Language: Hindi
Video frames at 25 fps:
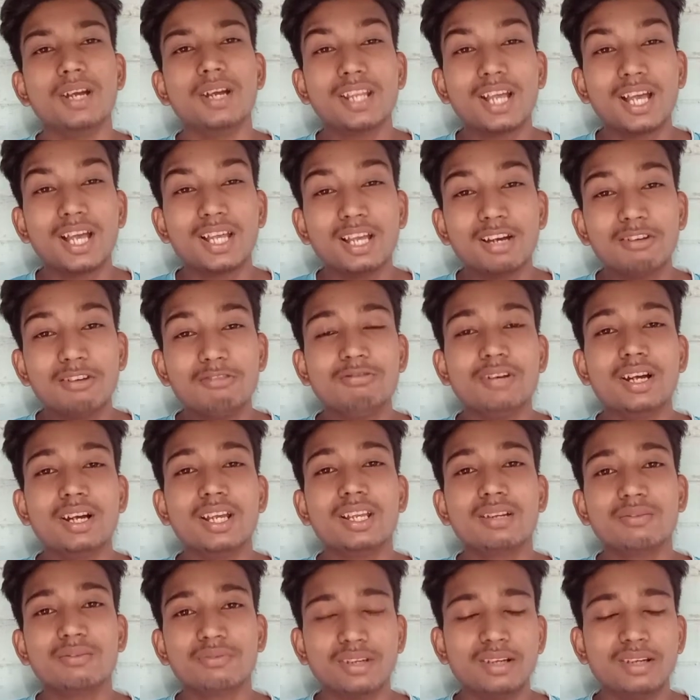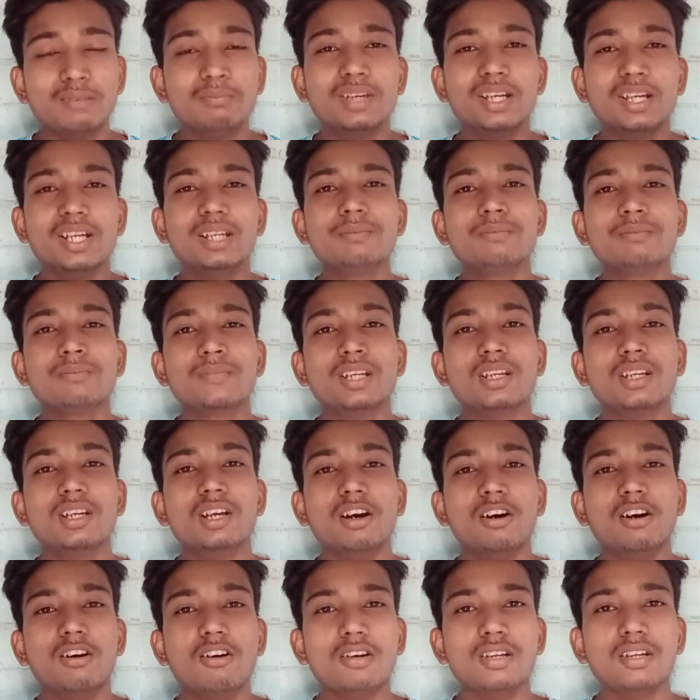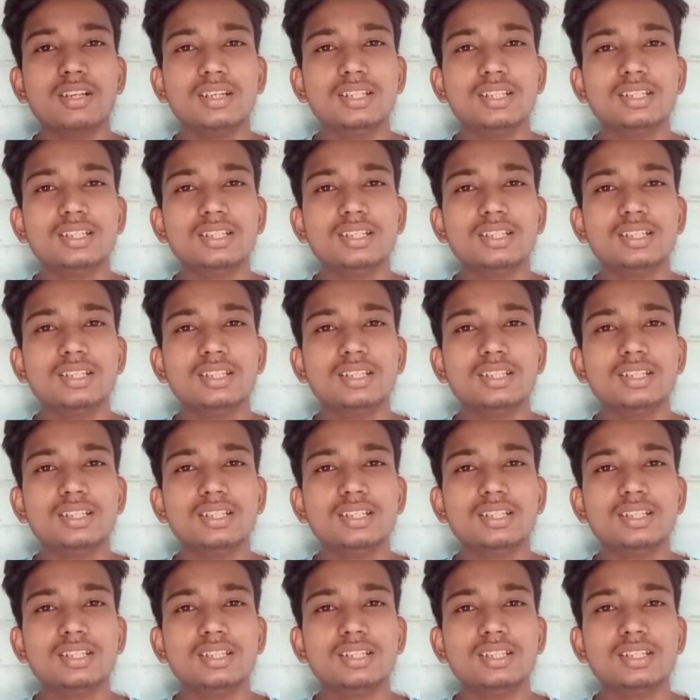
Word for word: बनाया हुआ एक फिल्म है और